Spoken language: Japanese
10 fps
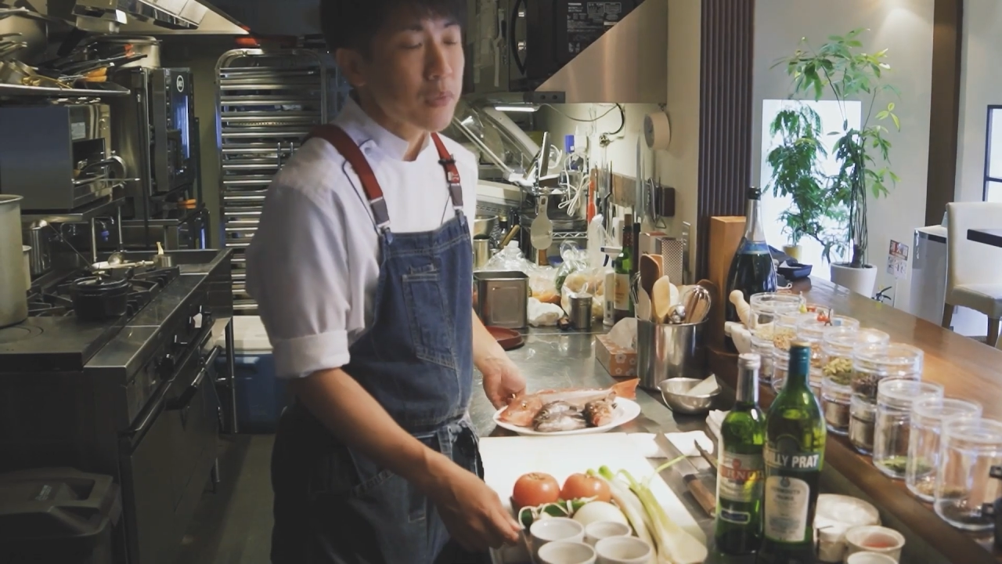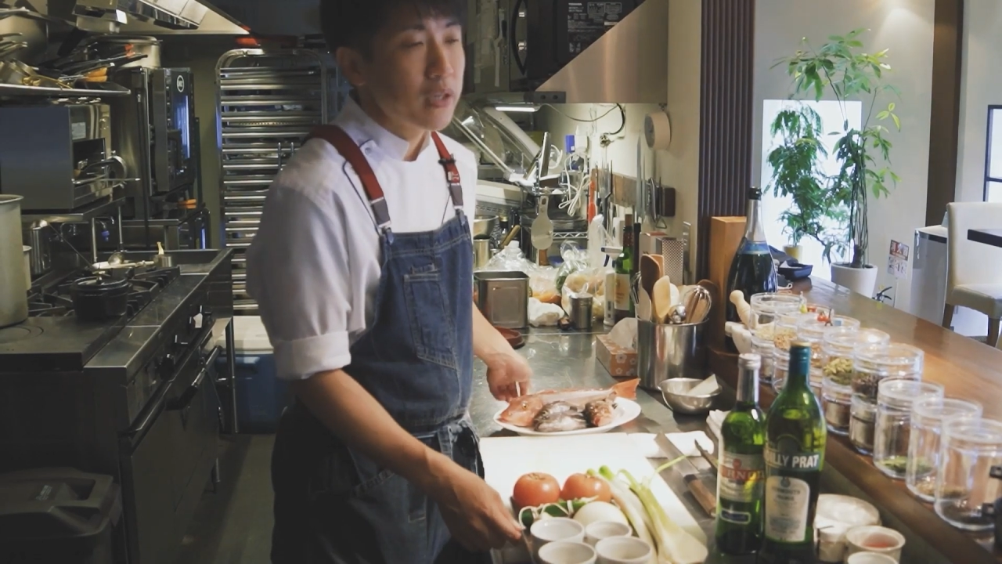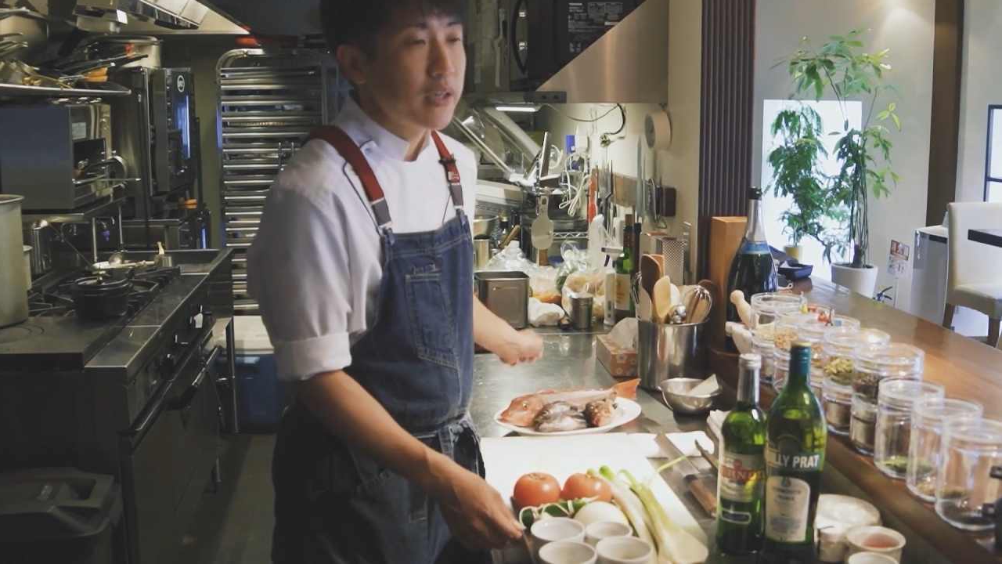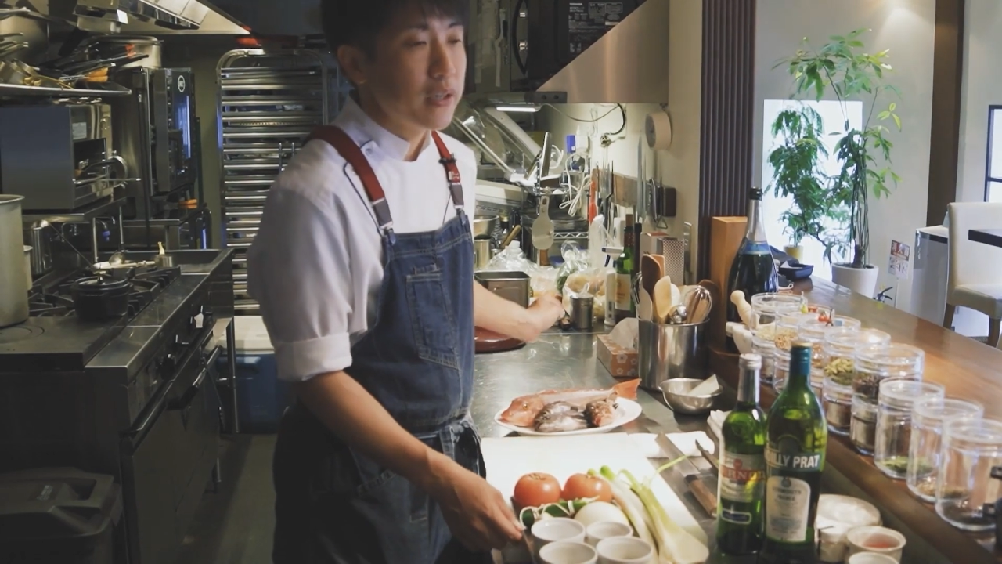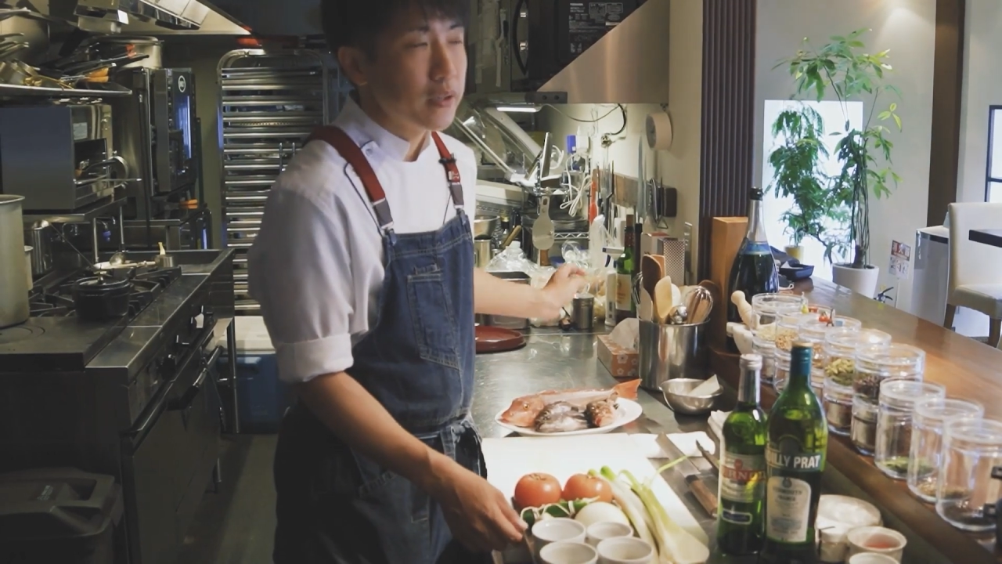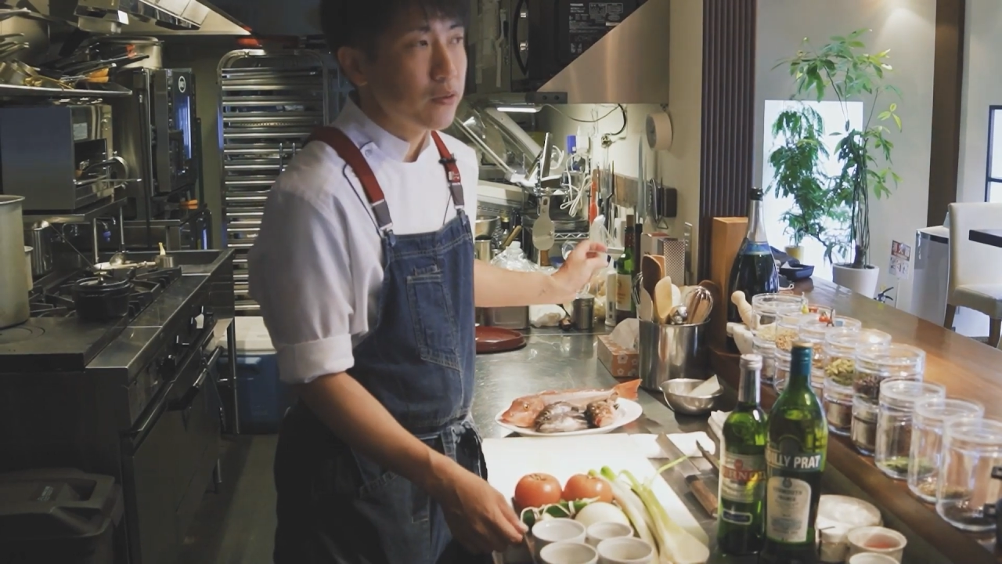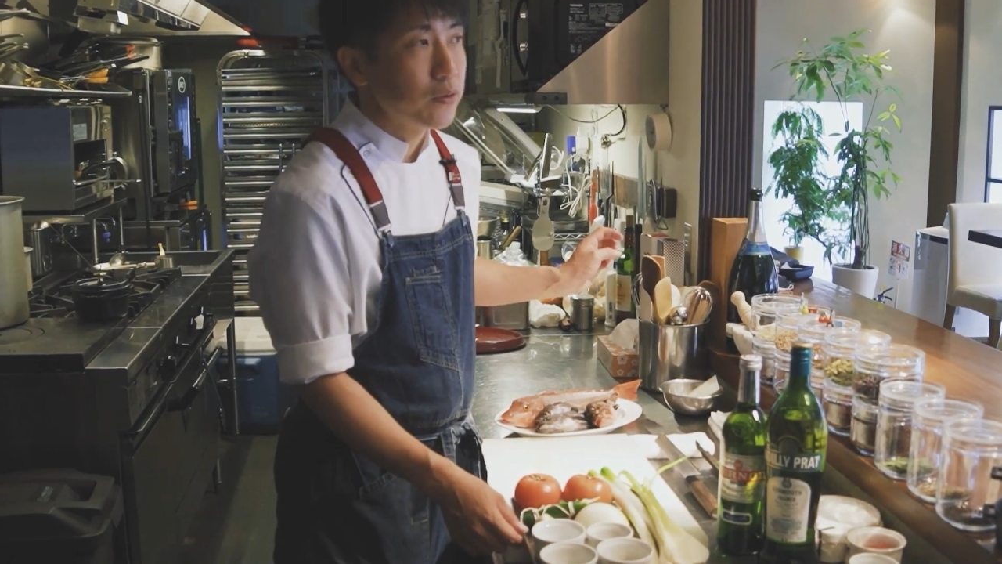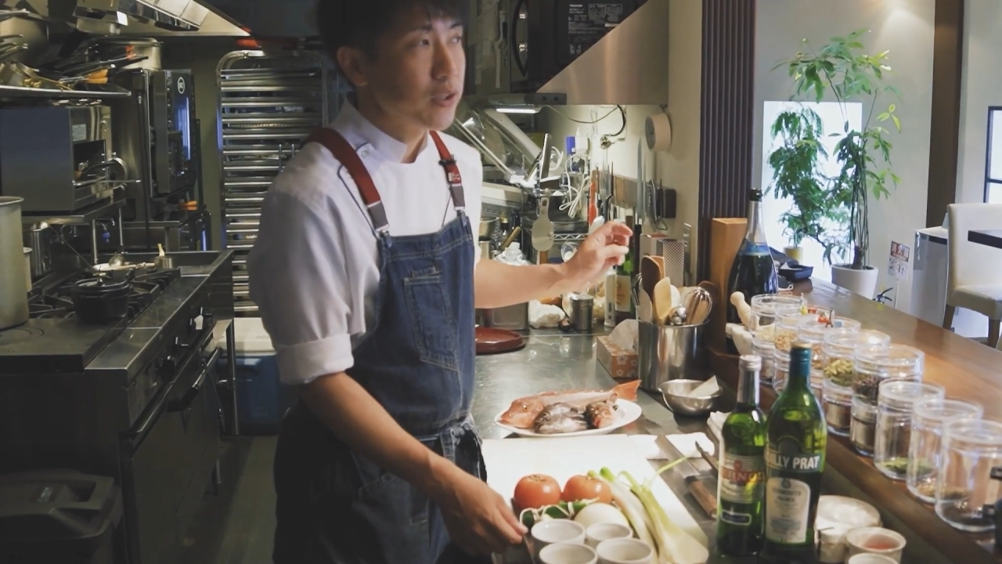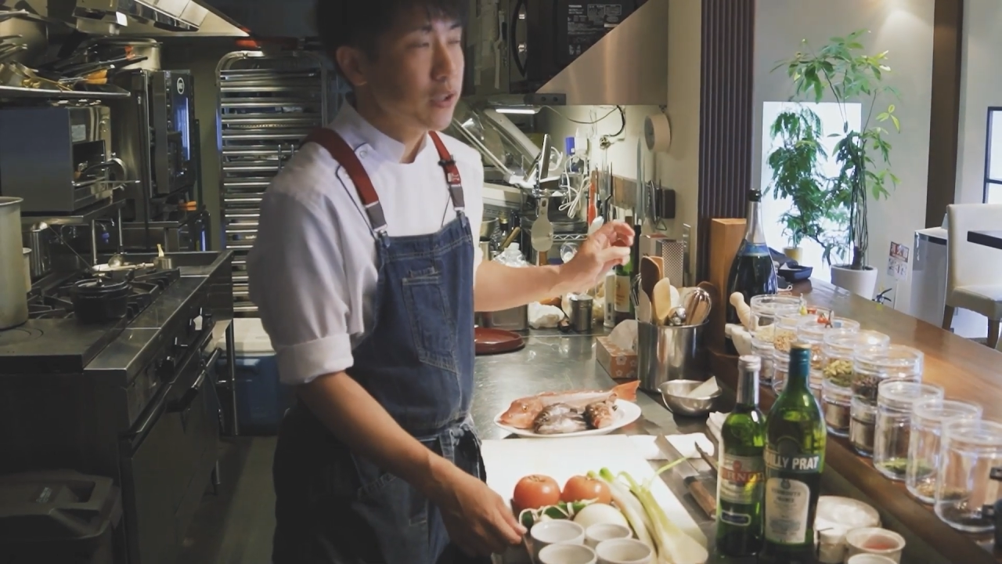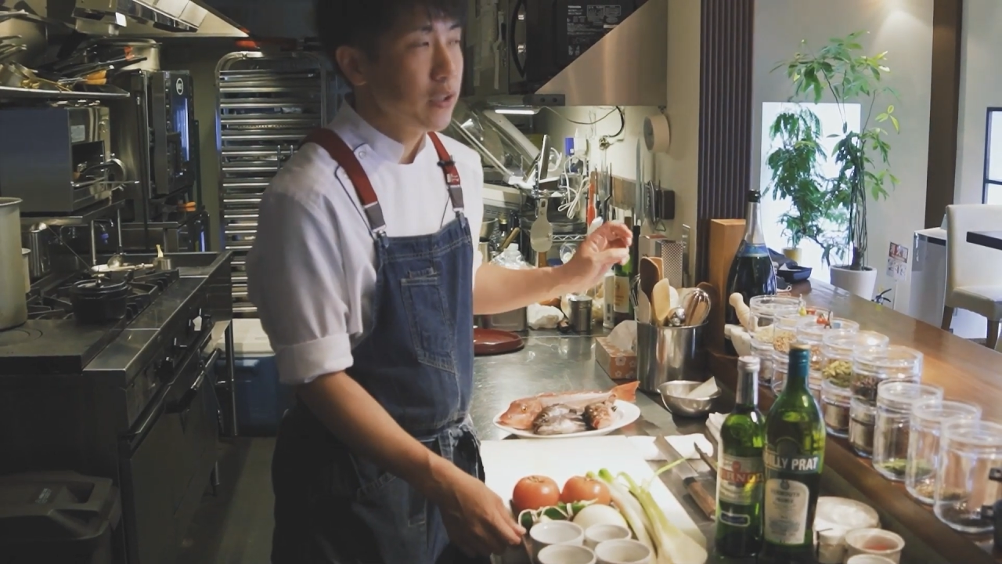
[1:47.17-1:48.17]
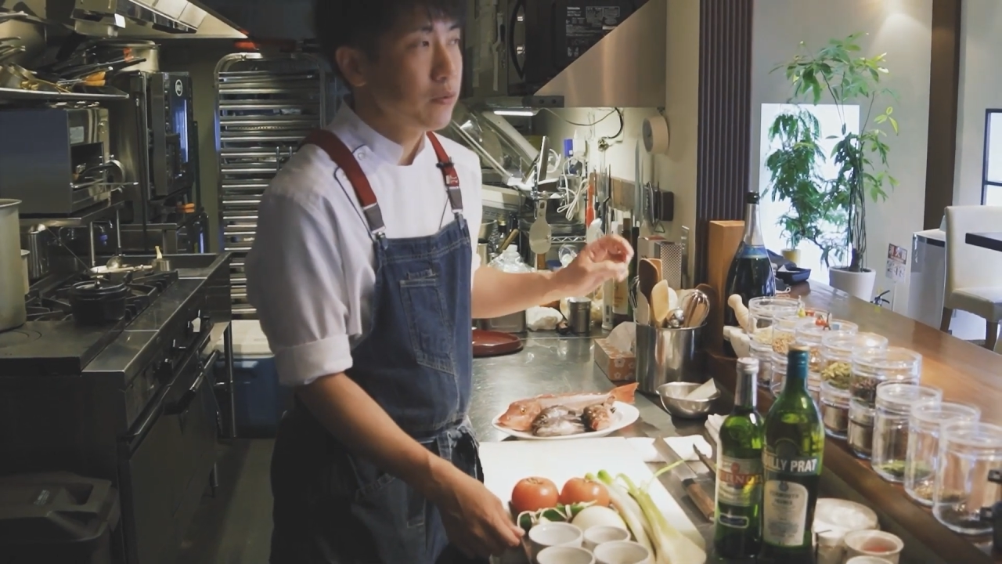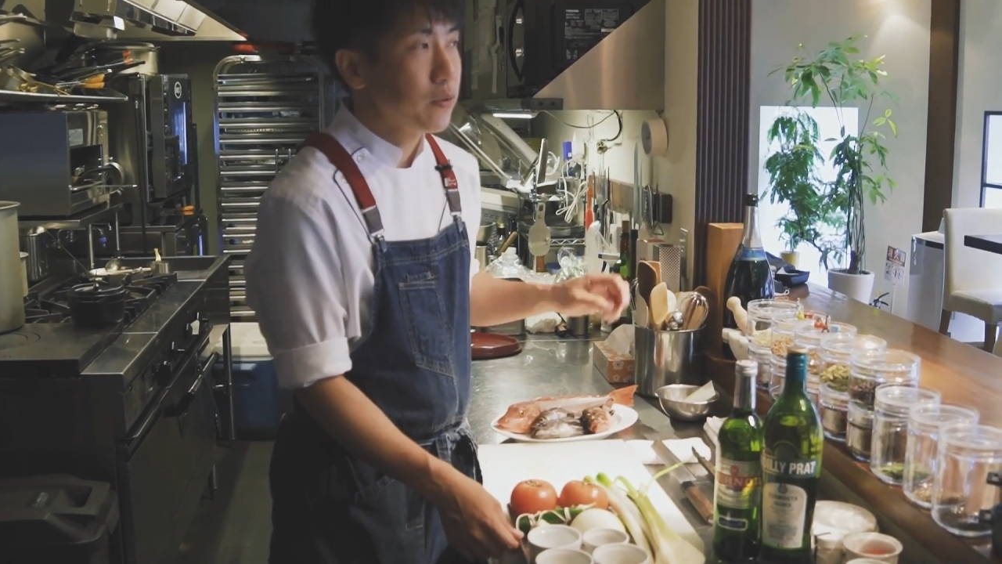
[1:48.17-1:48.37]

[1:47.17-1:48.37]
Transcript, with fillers: えっ、ー、と、ニンニク